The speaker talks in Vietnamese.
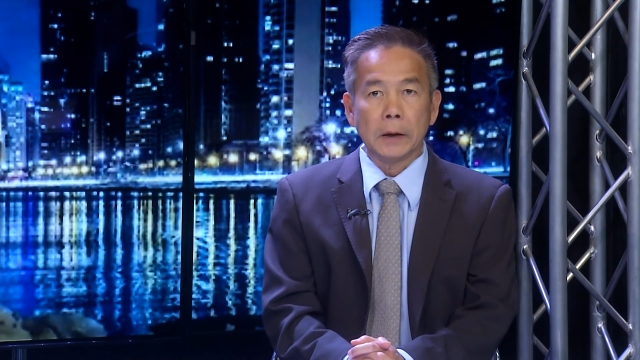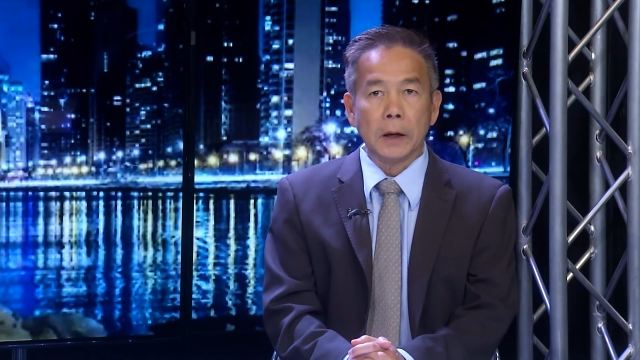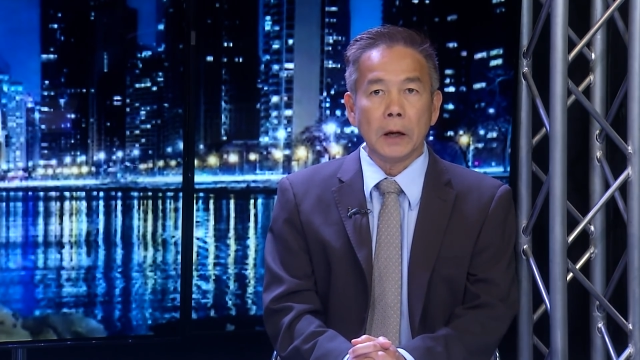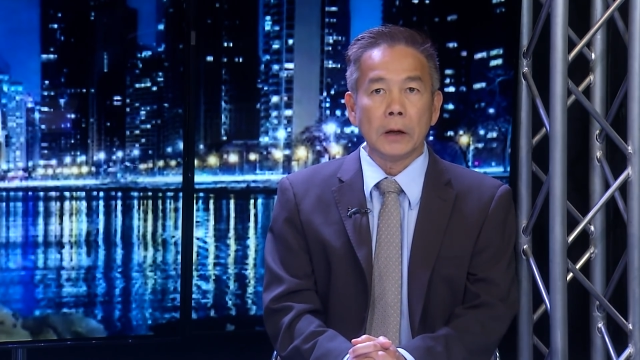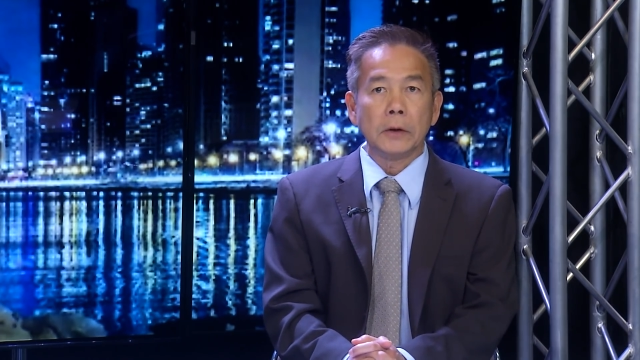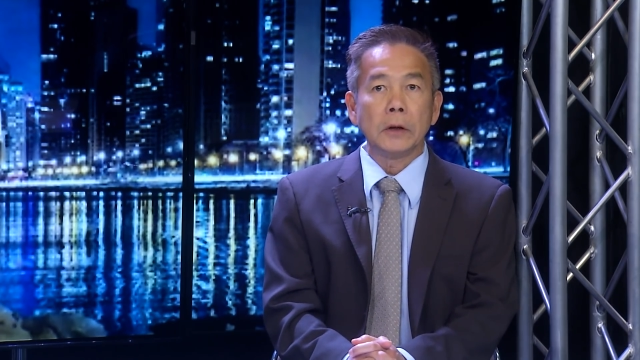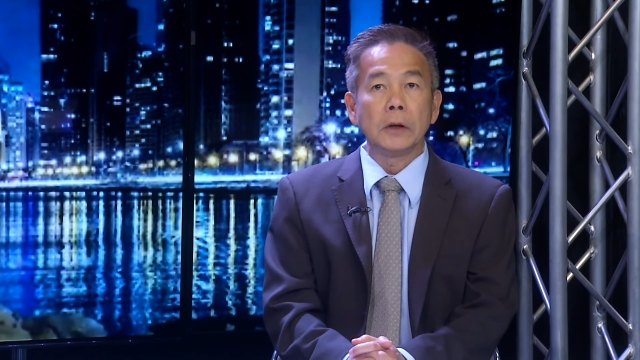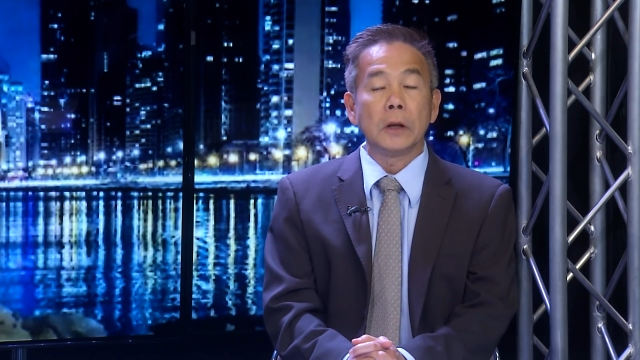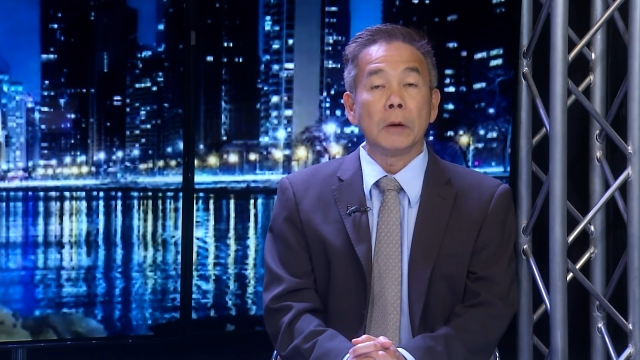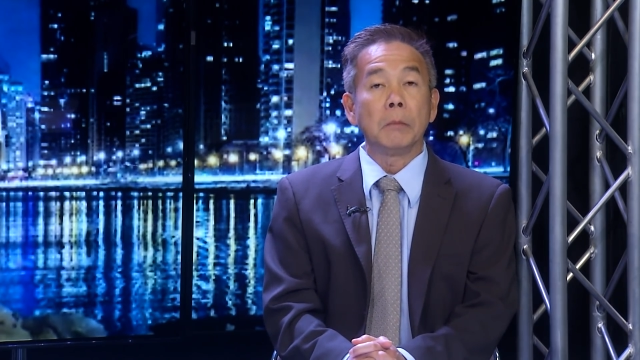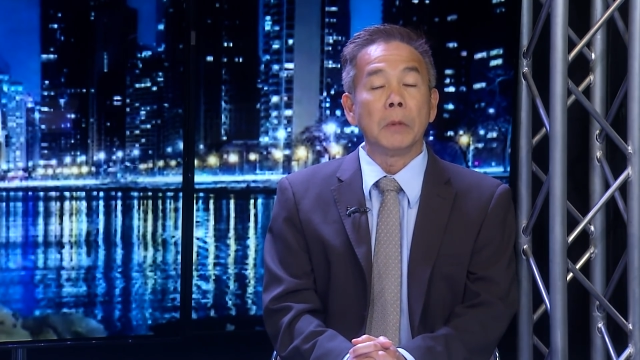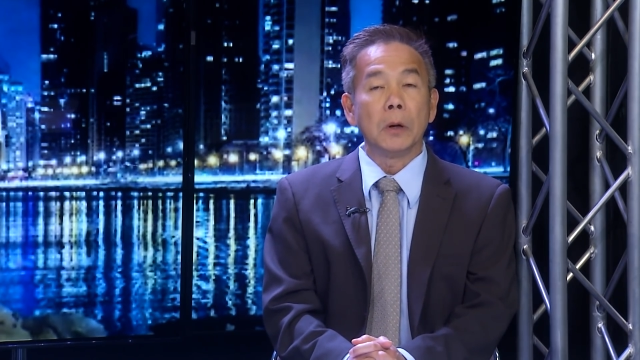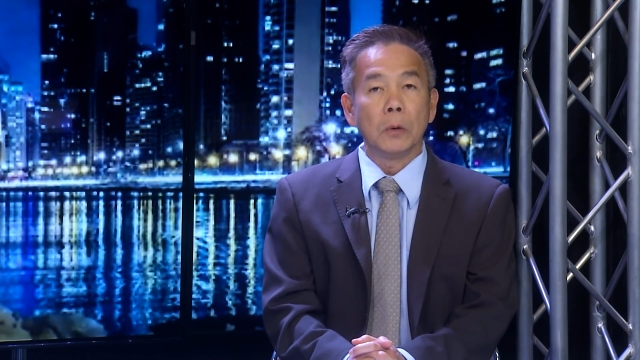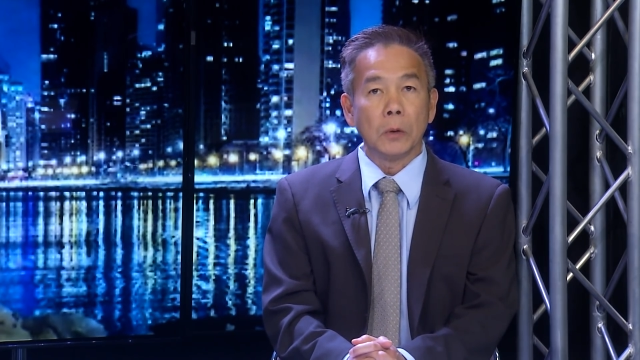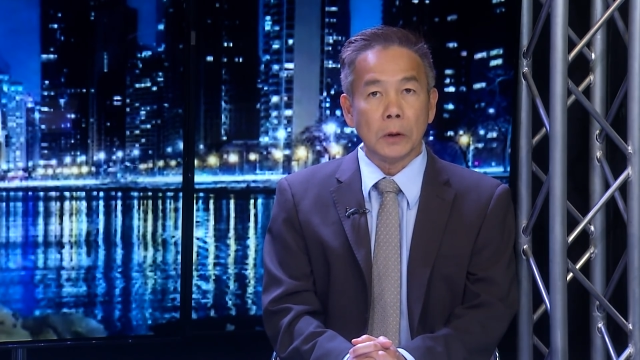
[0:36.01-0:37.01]
Đây là chương trình
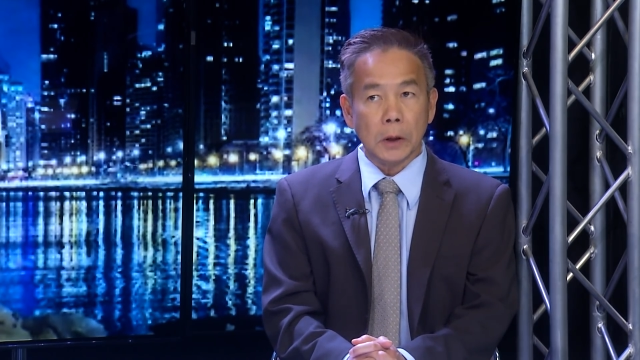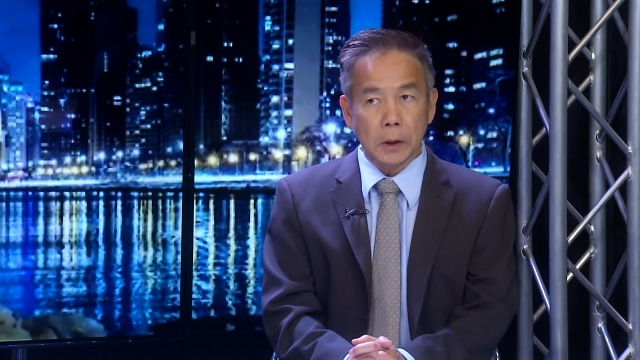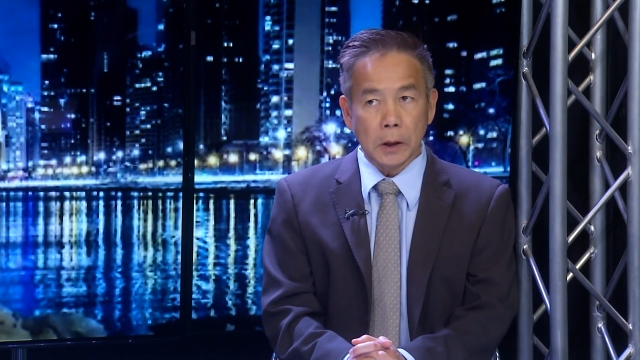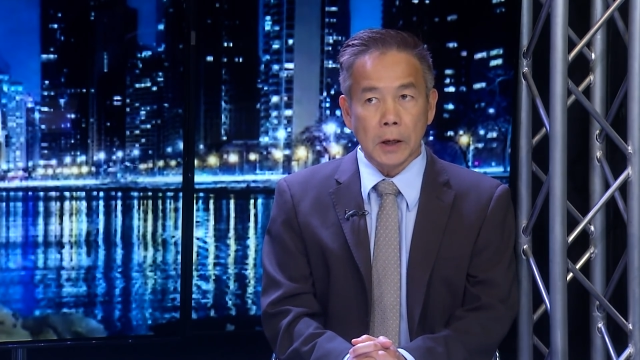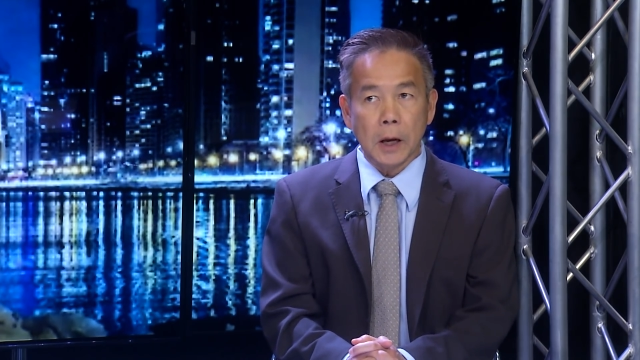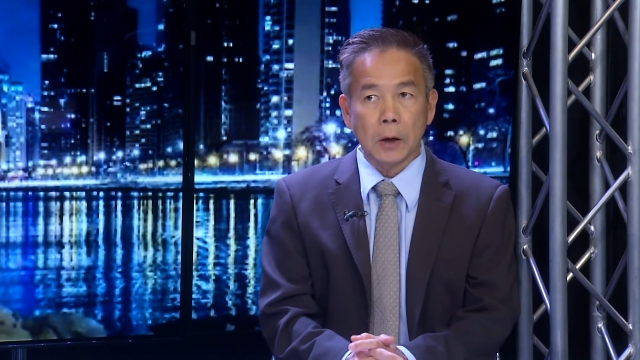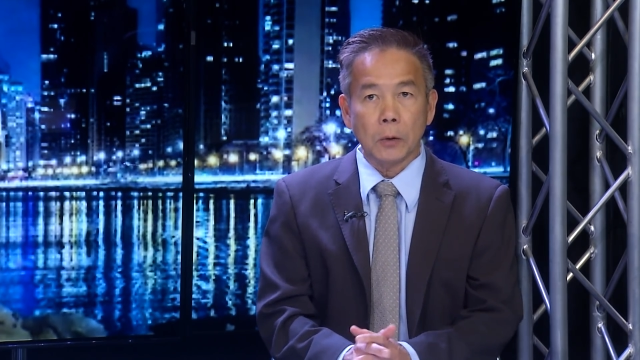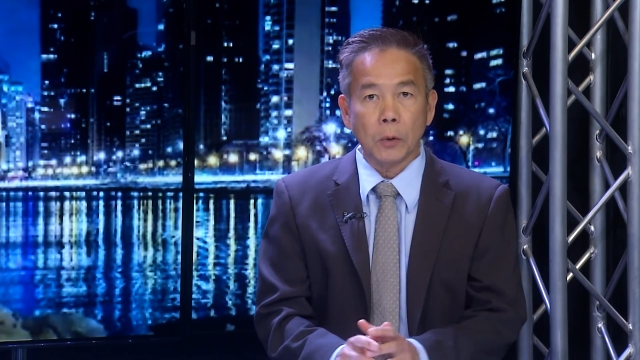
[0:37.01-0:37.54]
bình luận tin tức hàng